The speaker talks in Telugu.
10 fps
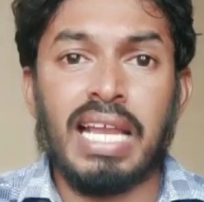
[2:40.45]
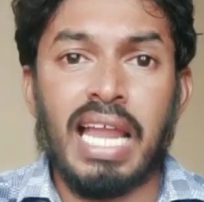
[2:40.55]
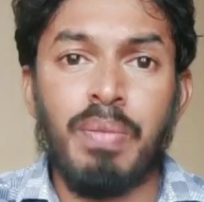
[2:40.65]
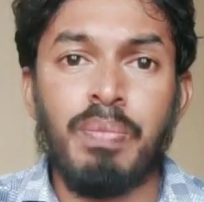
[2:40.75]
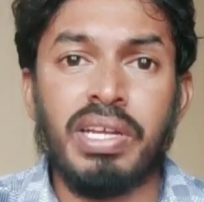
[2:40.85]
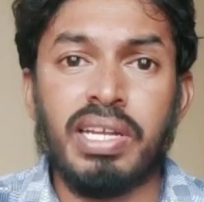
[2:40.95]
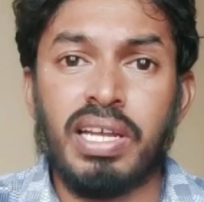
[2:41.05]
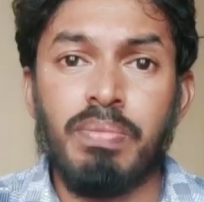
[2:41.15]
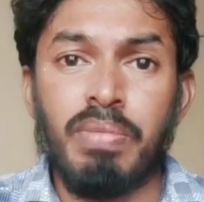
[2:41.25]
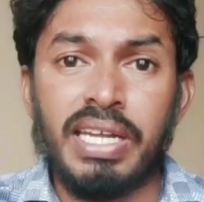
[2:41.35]
క్లాంప్ మీటర్
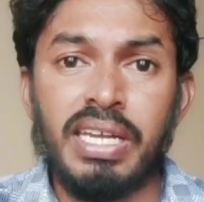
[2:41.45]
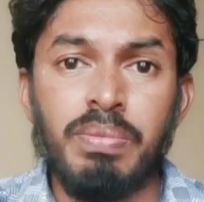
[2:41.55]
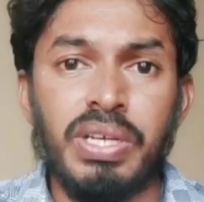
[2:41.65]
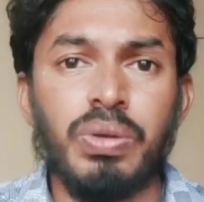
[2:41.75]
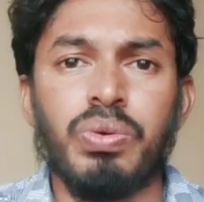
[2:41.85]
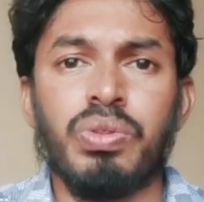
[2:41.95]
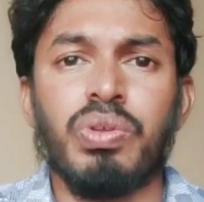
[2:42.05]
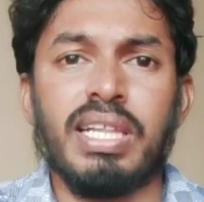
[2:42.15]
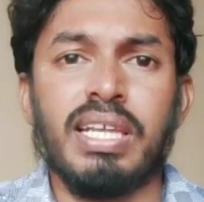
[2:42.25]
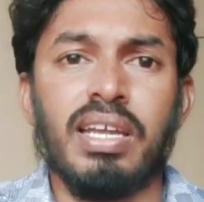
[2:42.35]
కానీ మల్టీమీటర్ ఉంటుంది
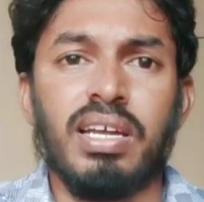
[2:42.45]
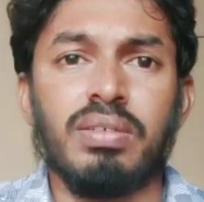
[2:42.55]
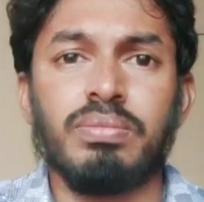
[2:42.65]
వాళ్ళ దగ్గర